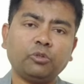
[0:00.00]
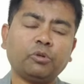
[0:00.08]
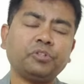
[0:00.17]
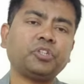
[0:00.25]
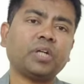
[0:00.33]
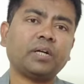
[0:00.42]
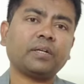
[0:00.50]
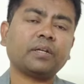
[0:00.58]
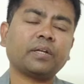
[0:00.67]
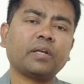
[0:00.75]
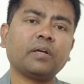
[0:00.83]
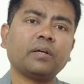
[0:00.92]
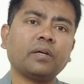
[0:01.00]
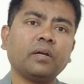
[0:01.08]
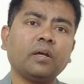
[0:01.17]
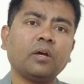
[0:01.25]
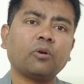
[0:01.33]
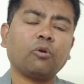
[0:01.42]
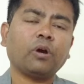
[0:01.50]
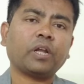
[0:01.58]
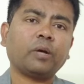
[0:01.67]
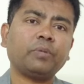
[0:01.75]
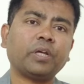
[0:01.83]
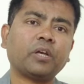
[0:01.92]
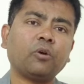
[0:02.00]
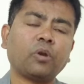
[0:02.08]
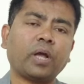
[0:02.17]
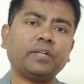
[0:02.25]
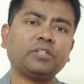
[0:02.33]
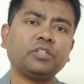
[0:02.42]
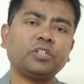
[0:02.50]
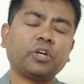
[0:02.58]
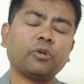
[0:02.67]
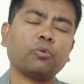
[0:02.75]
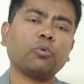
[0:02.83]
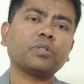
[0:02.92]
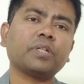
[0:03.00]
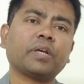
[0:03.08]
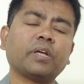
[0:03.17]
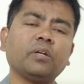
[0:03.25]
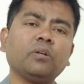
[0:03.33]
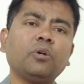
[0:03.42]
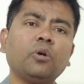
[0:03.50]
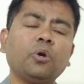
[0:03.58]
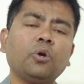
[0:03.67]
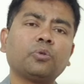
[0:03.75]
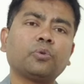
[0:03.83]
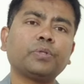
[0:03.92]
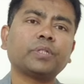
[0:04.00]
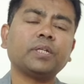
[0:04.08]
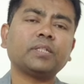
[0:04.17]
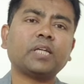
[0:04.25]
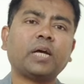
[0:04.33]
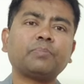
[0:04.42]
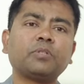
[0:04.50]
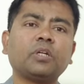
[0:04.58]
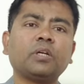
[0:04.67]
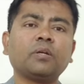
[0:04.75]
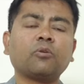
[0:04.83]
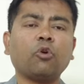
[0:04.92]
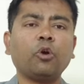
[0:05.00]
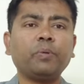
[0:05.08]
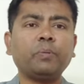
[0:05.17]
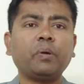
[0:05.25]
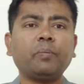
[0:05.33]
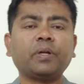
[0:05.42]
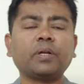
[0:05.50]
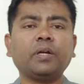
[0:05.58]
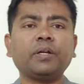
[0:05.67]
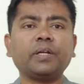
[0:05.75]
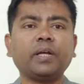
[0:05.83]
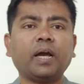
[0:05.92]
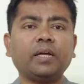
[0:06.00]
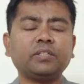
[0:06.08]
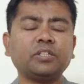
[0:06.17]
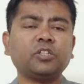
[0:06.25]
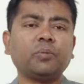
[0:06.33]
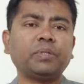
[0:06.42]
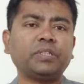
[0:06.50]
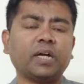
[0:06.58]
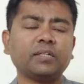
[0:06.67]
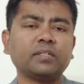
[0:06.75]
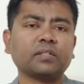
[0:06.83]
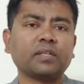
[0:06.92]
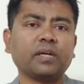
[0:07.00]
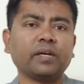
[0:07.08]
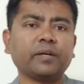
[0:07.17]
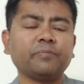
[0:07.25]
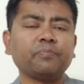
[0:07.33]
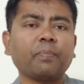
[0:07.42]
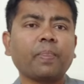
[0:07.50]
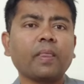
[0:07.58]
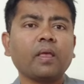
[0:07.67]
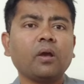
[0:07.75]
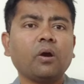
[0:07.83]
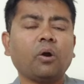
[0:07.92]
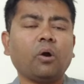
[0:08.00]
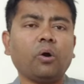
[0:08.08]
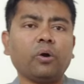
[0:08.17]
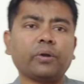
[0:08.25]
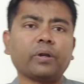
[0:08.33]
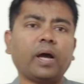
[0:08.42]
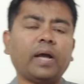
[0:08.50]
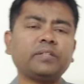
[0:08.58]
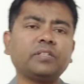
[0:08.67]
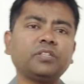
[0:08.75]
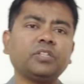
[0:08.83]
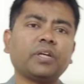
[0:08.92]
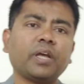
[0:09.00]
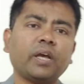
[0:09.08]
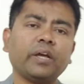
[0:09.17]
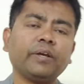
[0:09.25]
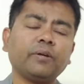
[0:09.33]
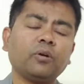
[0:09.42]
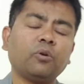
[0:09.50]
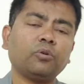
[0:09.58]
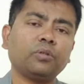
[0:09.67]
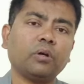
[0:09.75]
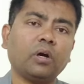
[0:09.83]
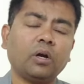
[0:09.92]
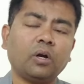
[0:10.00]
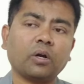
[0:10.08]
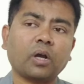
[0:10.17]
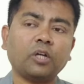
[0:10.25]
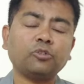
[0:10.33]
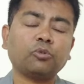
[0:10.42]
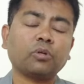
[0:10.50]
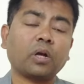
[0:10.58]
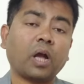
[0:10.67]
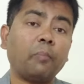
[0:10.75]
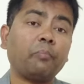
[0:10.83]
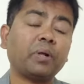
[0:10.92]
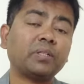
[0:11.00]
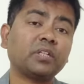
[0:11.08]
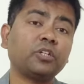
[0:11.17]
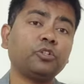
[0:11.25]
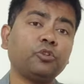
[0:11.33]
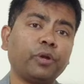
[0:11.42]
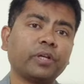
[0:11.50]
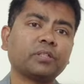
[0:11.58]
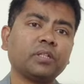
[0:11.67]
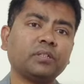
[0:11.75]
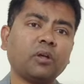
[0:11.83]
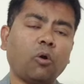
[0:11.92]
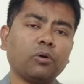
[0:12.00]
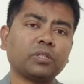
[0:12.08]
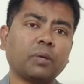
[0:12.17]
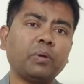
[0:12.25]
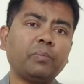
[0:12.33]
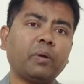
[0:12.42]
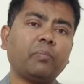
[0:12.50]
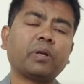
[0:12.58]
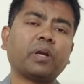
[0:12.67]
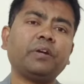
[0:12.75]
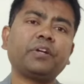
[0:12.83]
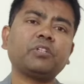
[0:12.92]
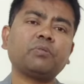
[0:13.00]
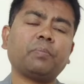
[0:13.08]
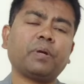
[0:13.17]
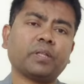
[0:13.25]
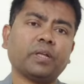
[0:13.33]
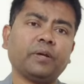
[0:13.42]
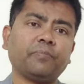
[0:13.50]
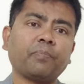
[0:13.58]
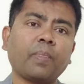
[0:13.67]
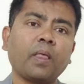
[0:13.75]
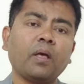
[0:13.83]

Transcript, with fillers: यूएन चार्टर को अगर हम देखें और आईसीजे के रूल्स देखें तो उसके हिसाब से कोई भी मेंबर कंट्री आईसीजे में जा सकता है और आईसीजे क्या है आ, का जो कंपलसरी जुडिक्शन सभी मेंबर कंट्रीज से पड़ता है